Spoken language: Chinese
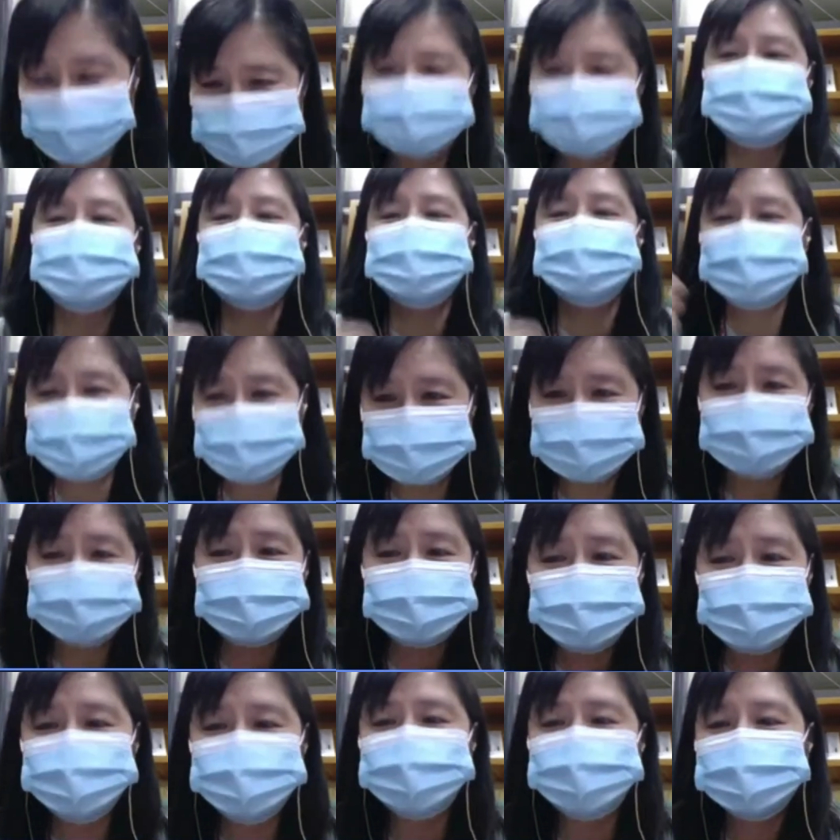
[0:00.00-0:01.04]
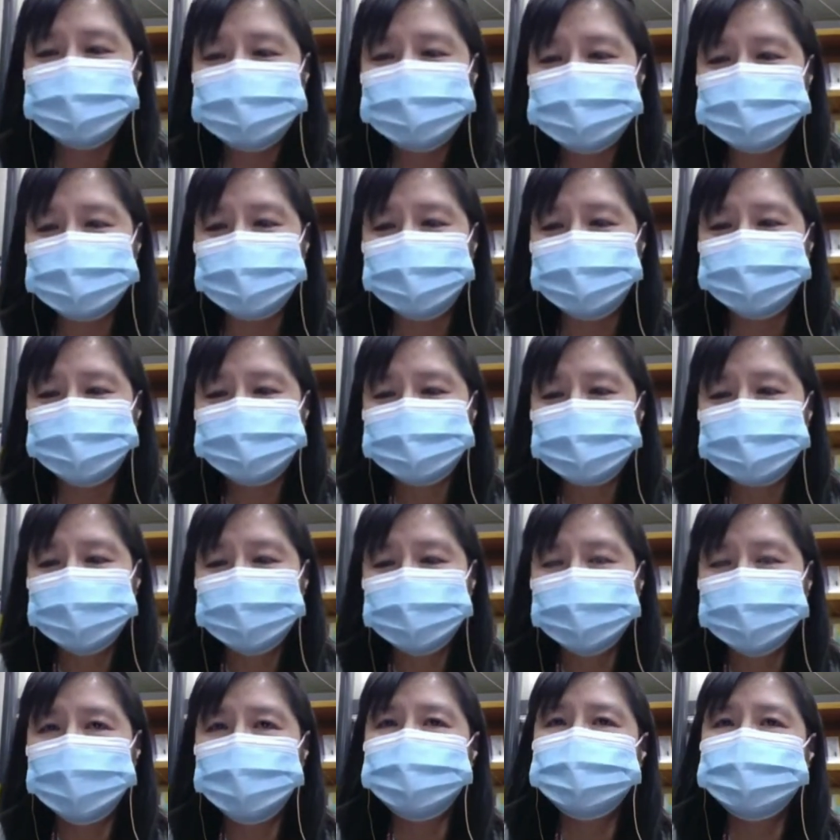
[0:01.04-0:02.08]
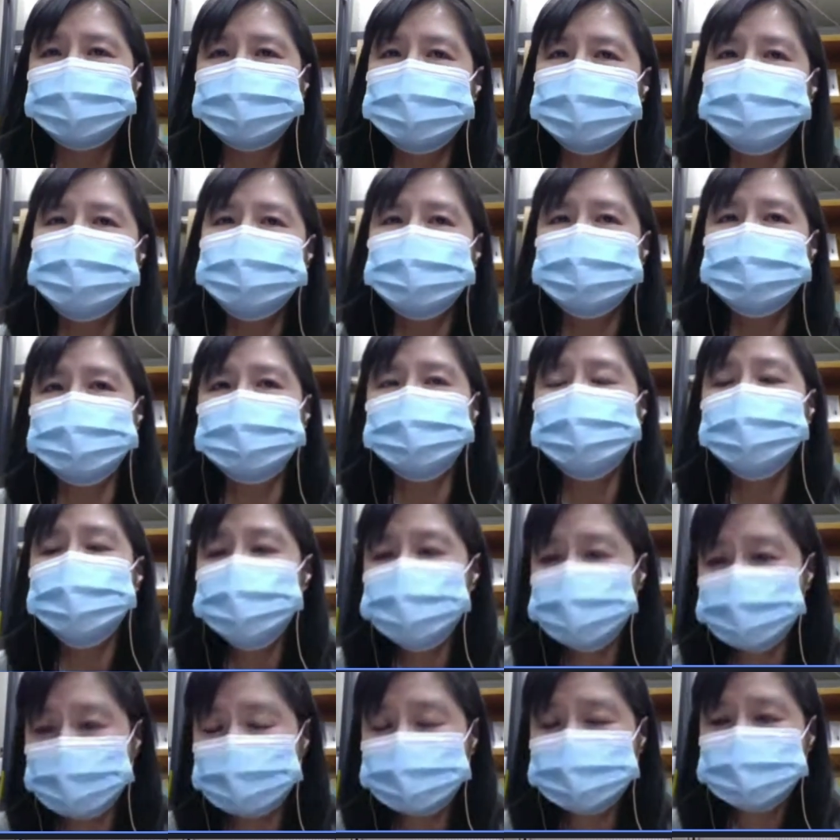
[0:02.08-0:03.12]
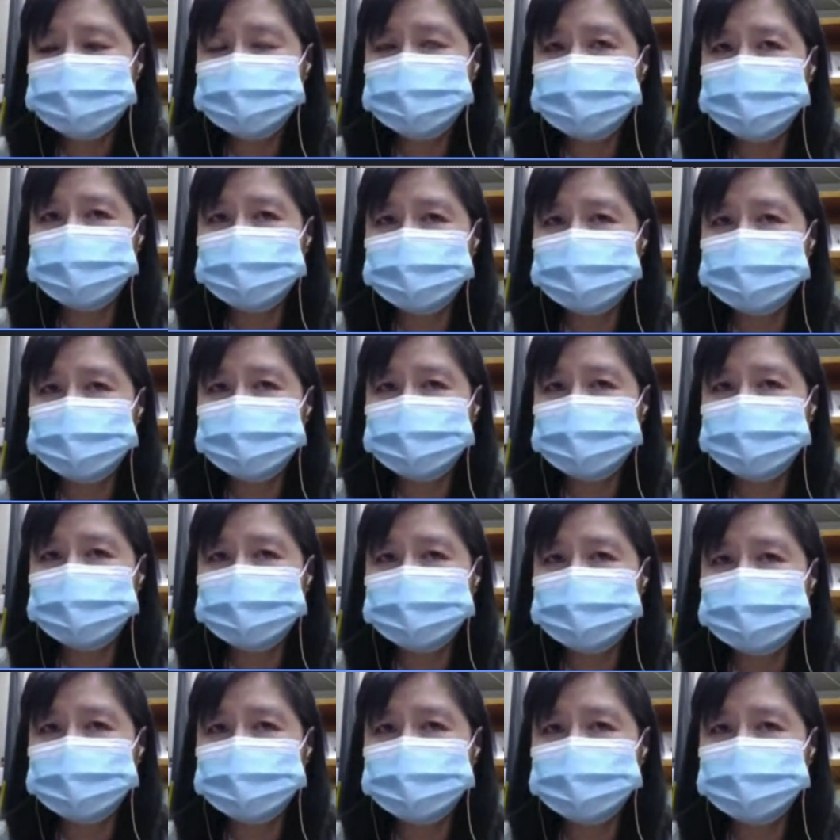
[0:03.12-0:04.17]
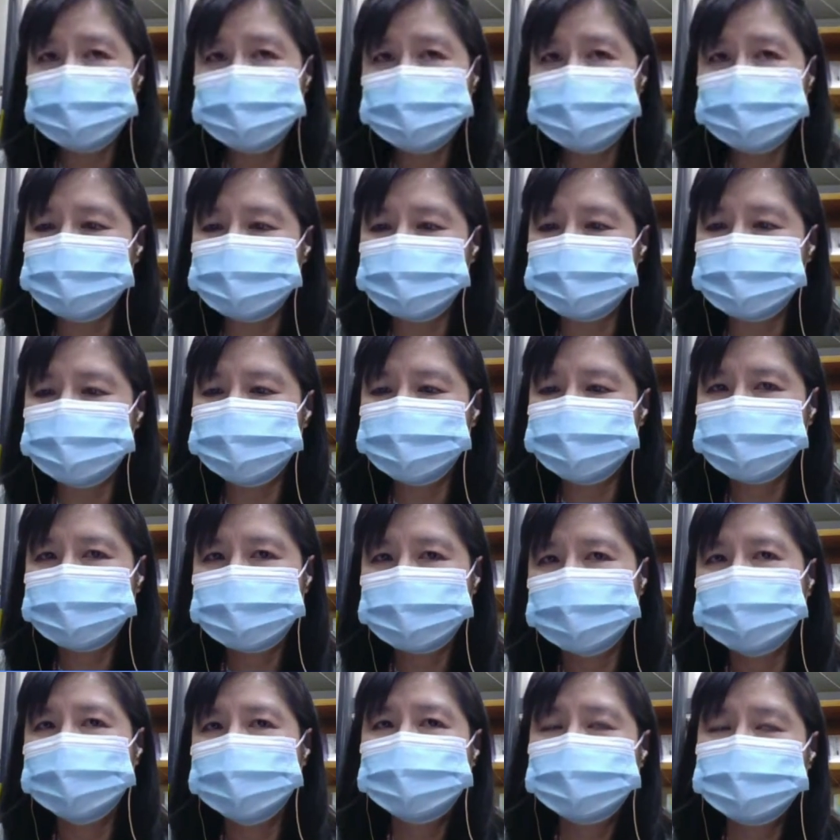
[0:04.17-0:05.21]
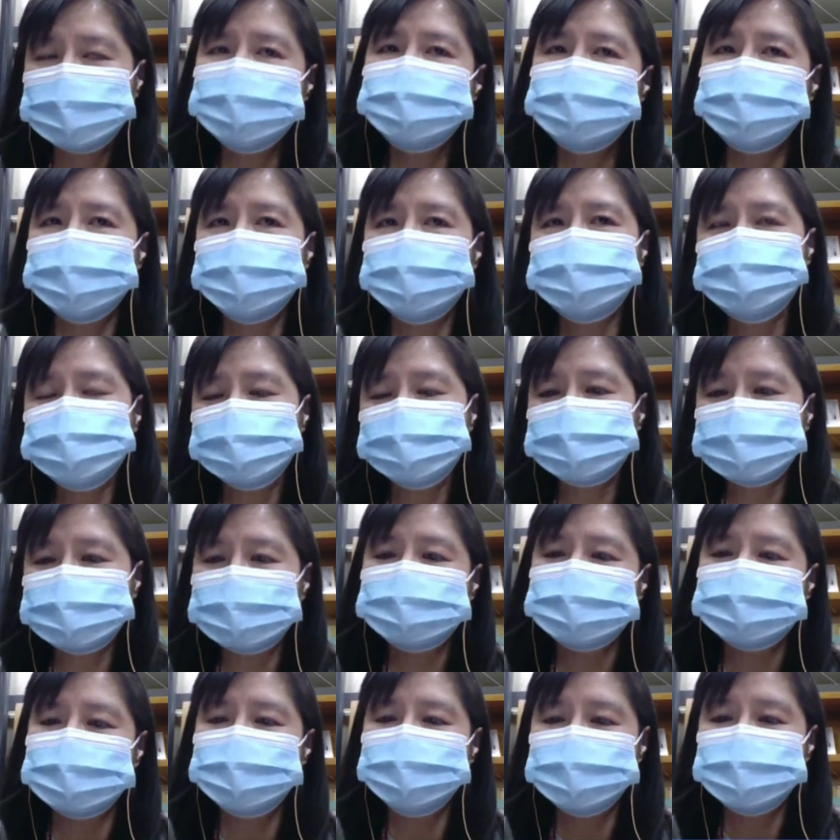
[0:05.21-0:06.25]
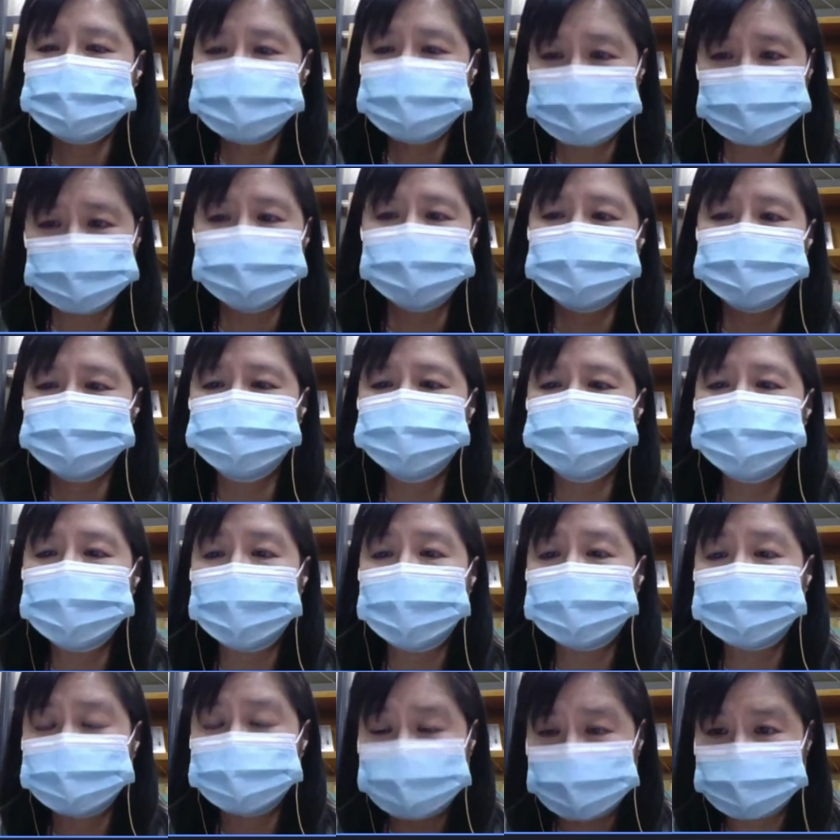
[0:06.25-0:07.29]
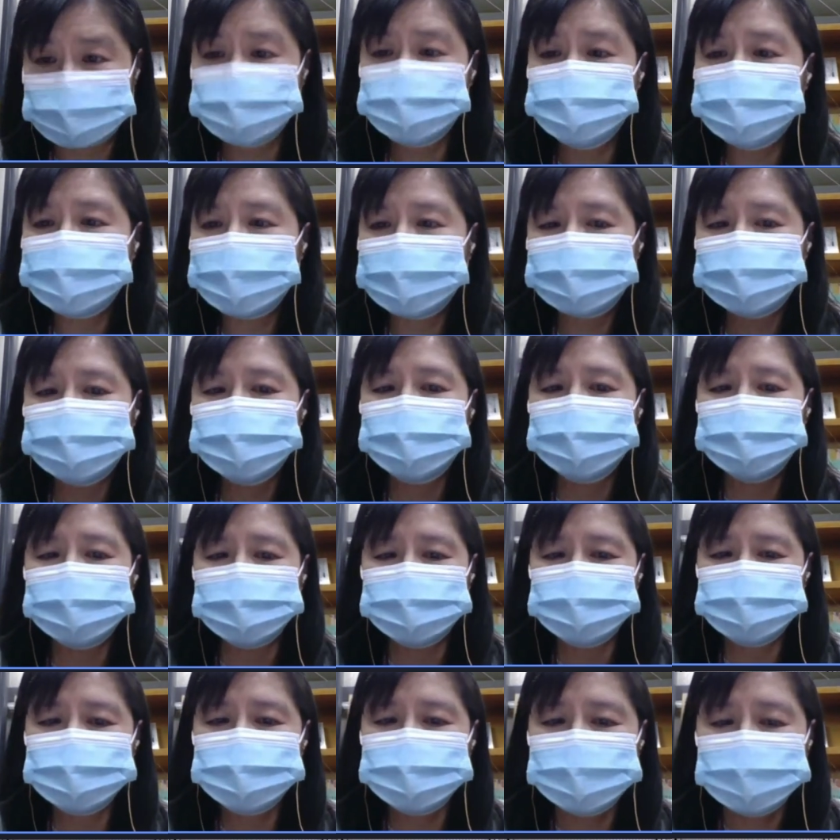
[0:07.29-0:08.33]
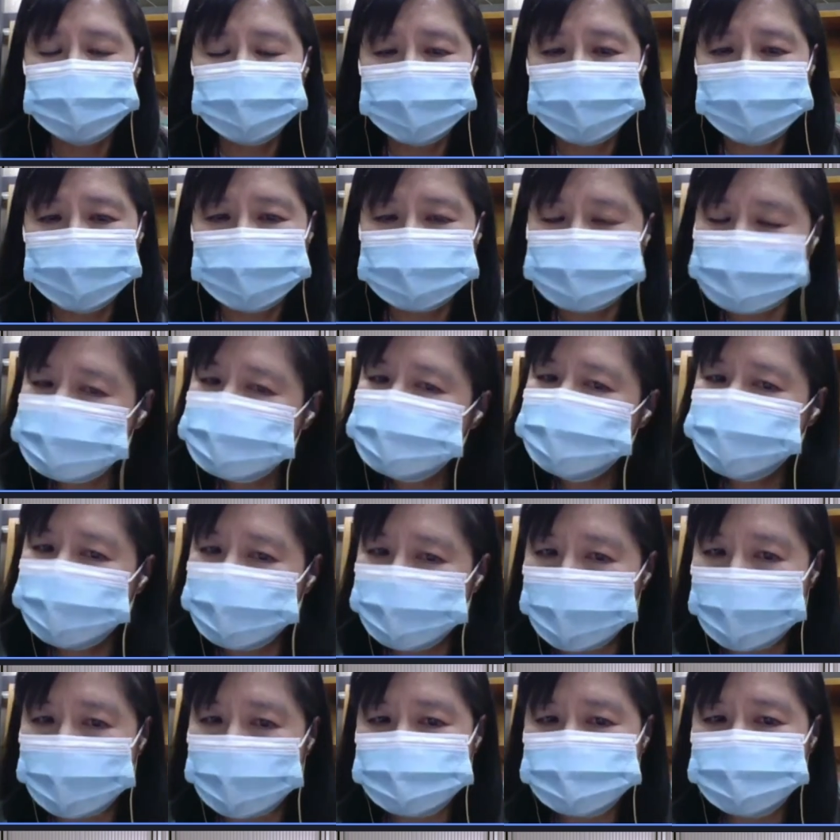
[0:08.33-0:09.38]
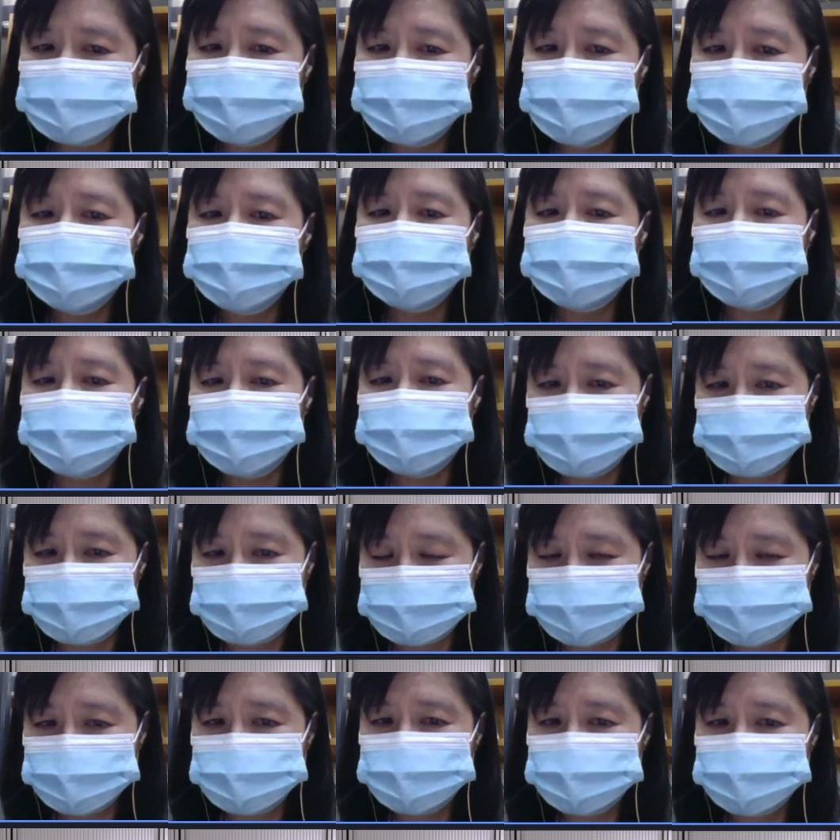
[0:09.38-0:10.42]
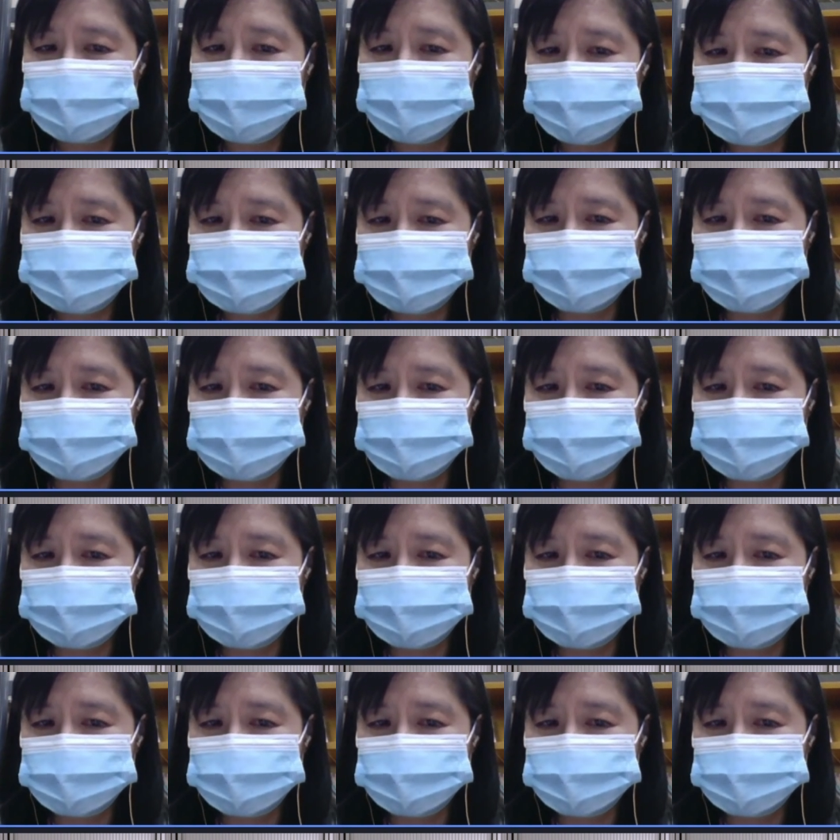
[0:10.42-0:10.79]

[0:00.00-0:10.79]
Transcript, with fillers: 是拿现金出来缴。哦，那一些行动装置的支付方式。更不用说大家会习惯出来拿出来用哦，所以，但是我们还是必须要必须要